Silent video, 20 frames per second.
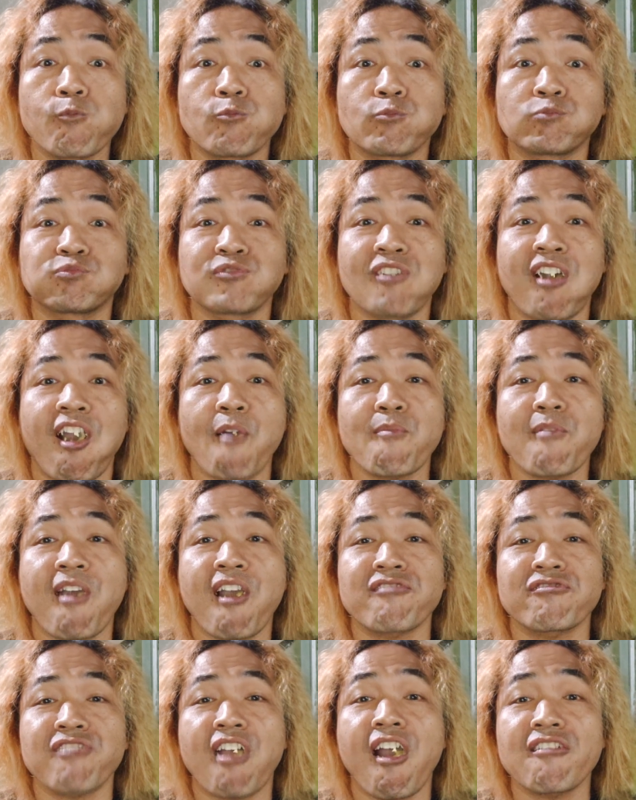nggak
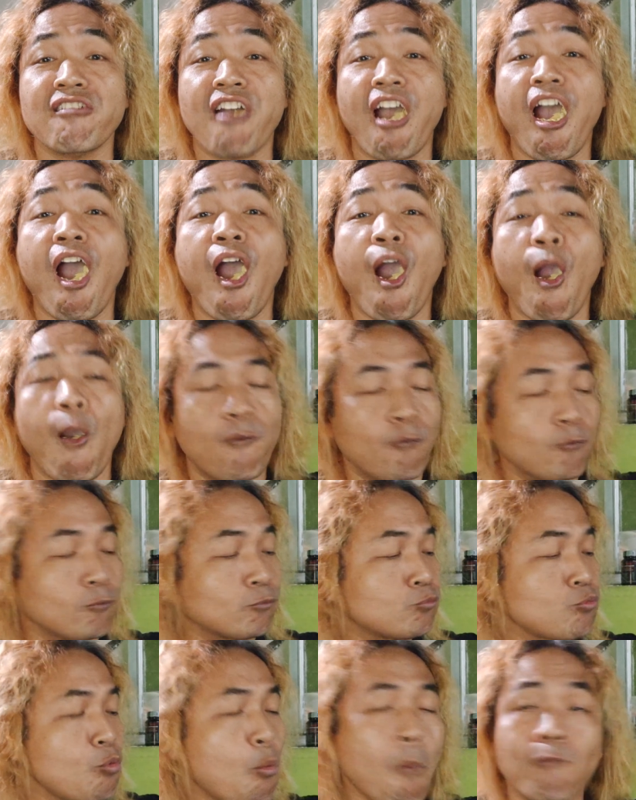masalah
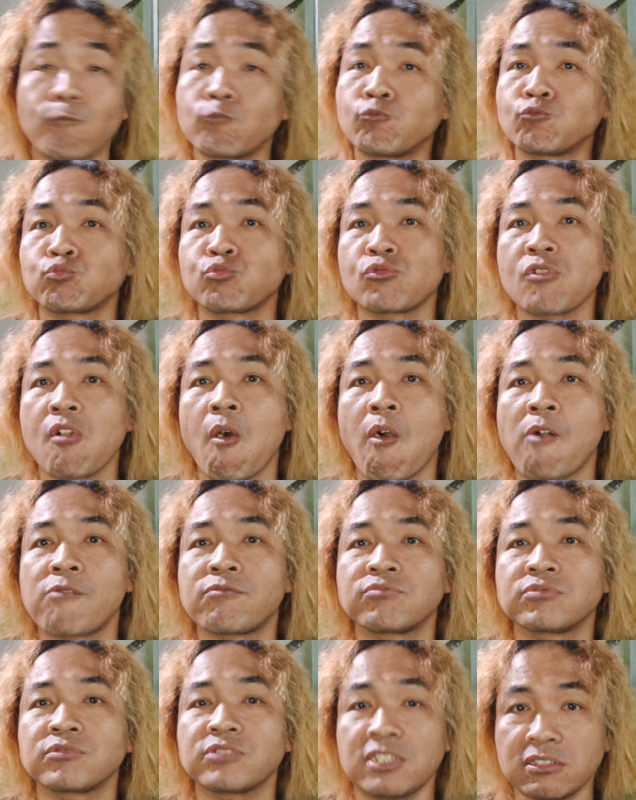hmm,
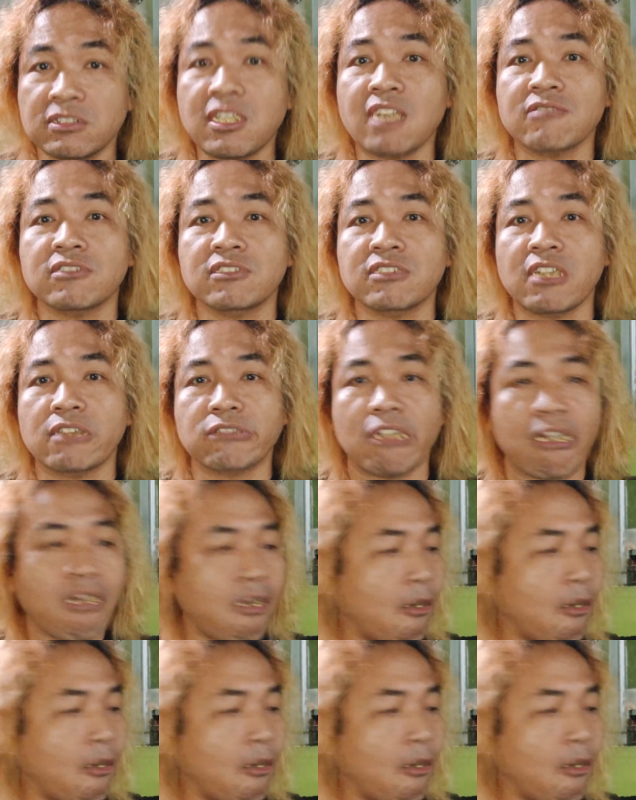enak ternyata